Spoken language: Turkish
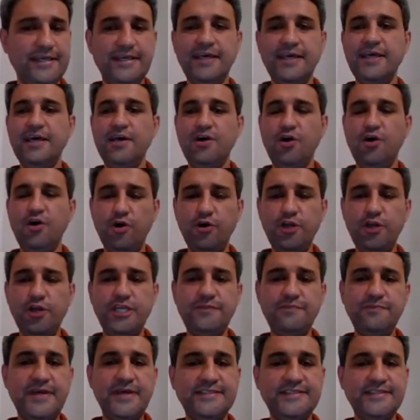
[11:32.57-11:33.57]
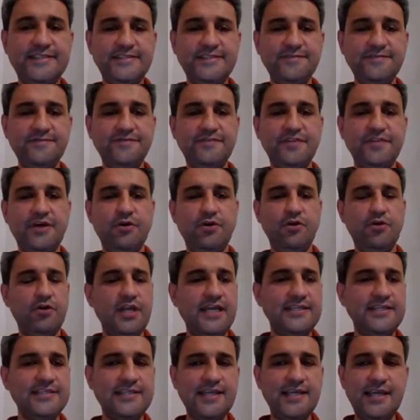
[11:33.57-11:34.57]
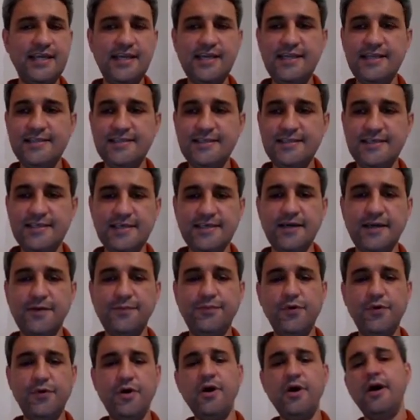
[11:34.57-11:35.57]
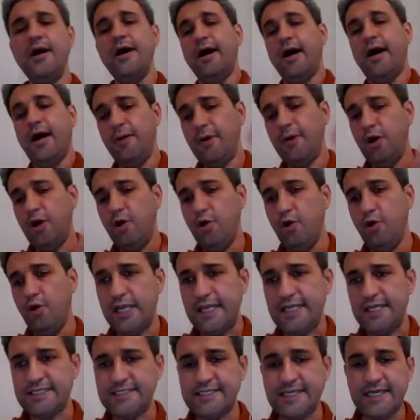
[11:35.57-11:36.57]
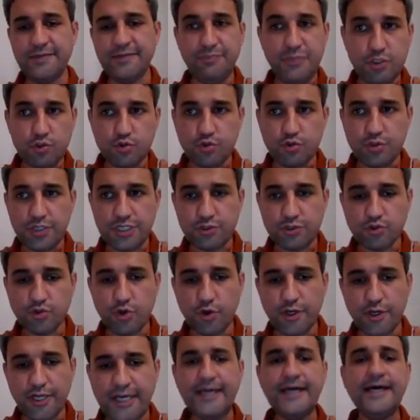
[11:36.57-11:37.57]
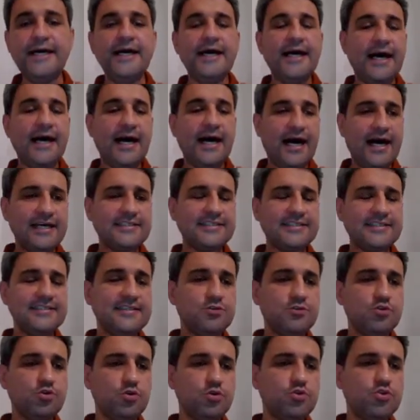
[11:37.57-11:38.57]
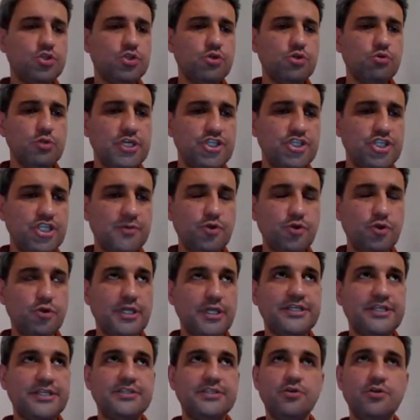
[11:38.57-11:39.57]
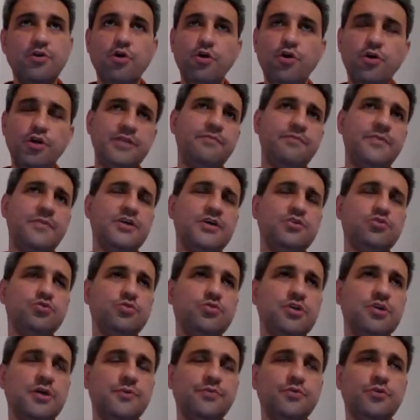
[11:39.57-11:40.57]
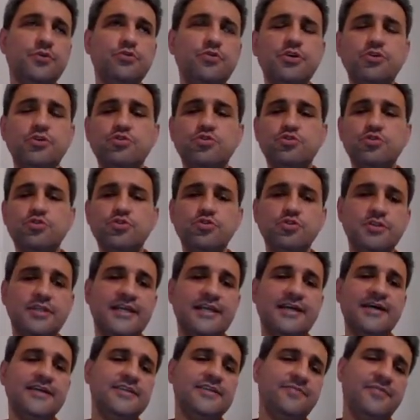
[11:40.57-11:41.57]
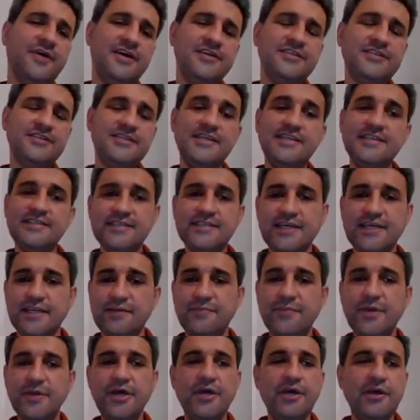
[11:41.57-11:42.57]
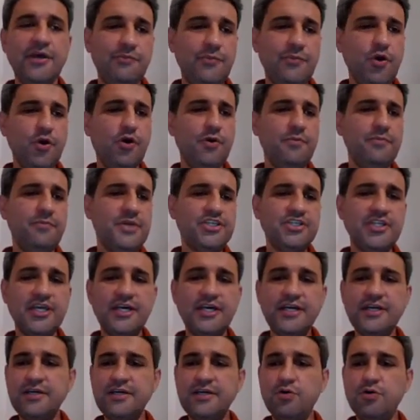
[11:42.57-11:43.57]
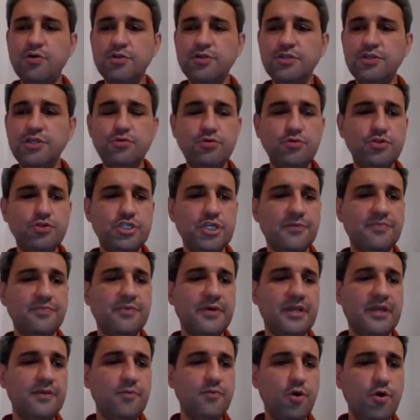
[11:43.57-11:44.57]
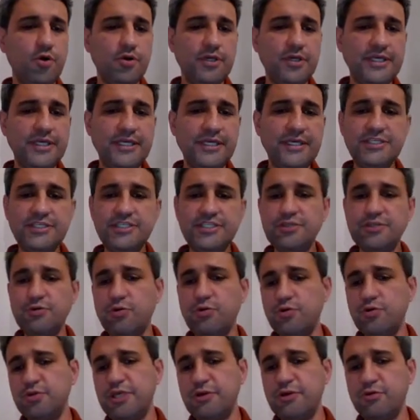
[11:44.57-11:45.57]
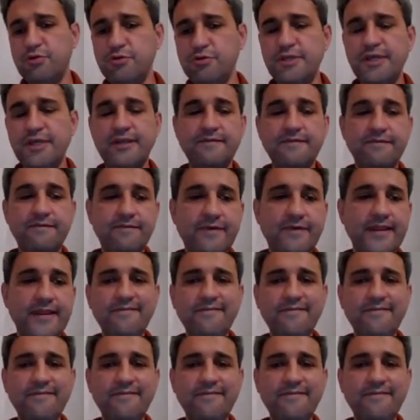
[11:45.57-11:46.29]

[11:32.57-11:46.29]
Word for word: Öğretmen sınıfta öğrencilerle etkinlik yapıyor ama öğrenciler bir süre sonra aslında sonuca ulaşamıyorlar. Öğretmen şunu yapıyor. Diyor ki çocuklar hadi bahçeye çıkalım. Bir 15 dakika orada yürüyüş yapalım. O e, işte oyunlar oynayalım falan